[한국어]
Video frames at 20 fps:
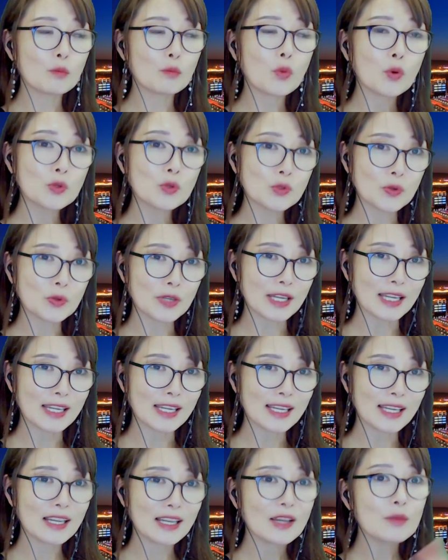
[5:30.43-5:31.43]
목소리,
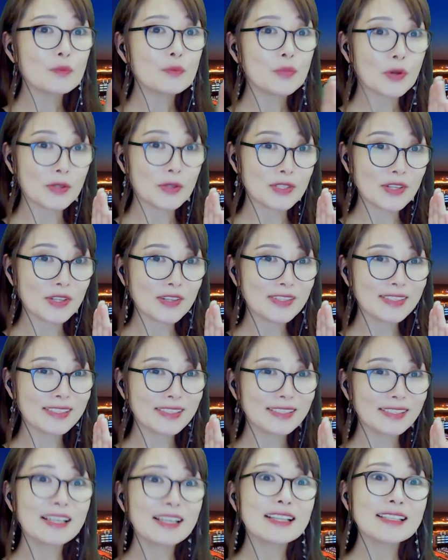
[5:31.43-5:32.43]
표정,
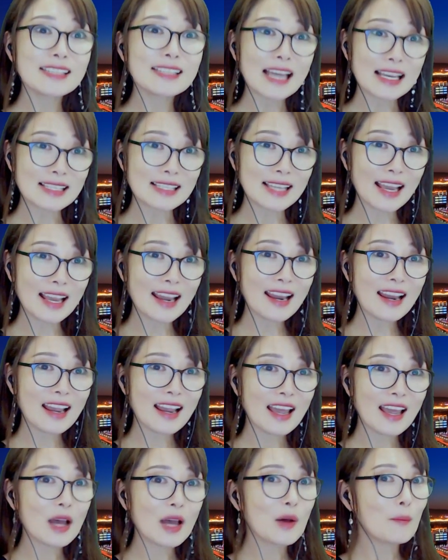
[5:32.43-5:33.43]
자세,
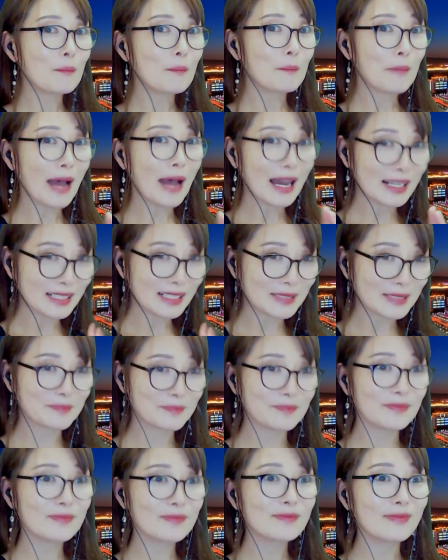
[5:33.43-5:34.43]

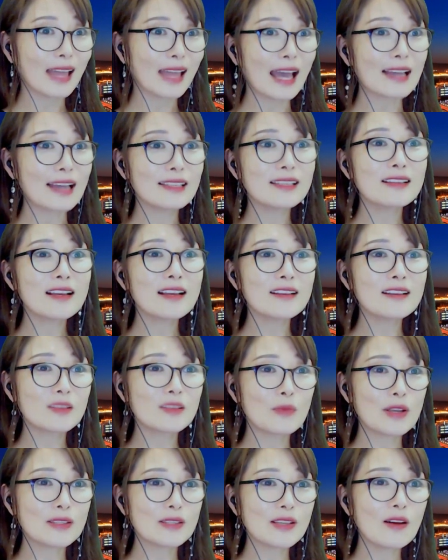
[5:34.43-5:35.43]
발음 다 신경
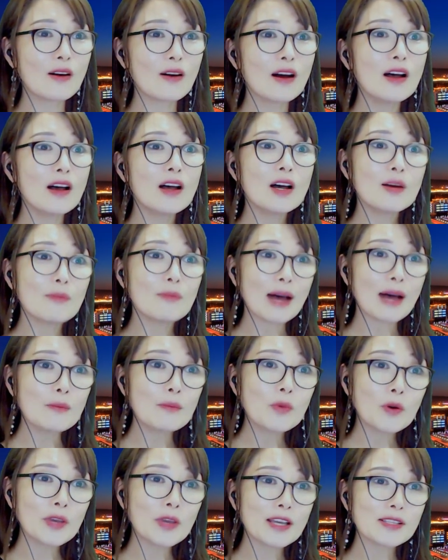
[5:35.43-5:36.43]
쓰면서
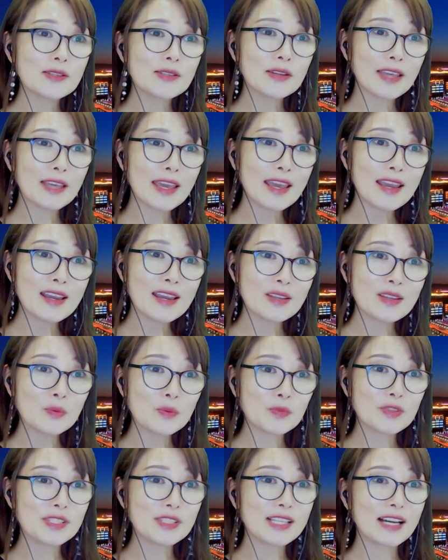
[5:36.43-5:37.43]
반복해서
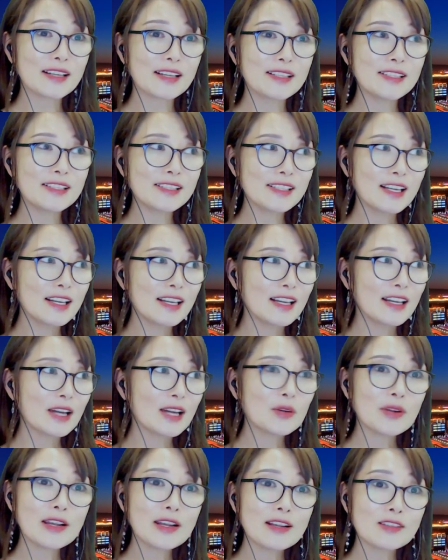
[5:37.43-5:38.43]
계속 문장을
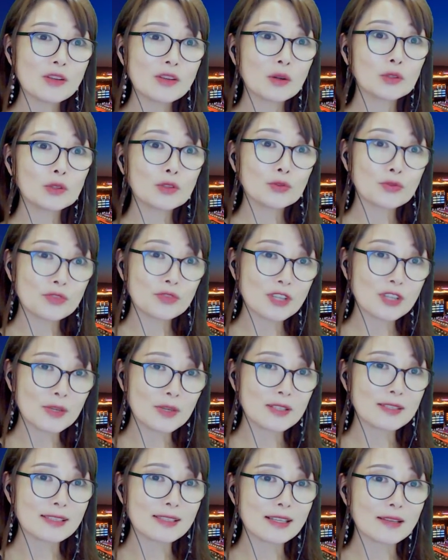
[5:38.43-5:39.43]
하루에 적어도 두세
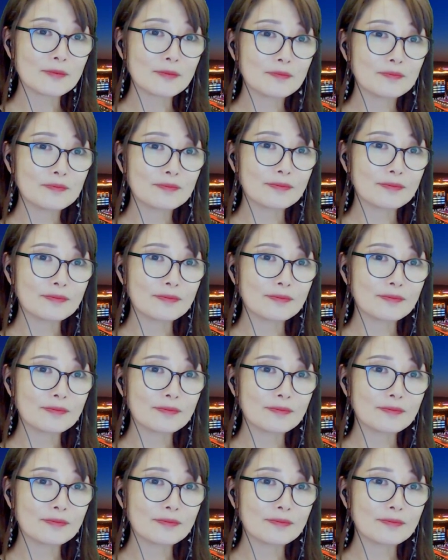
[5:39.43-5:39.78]
번씩,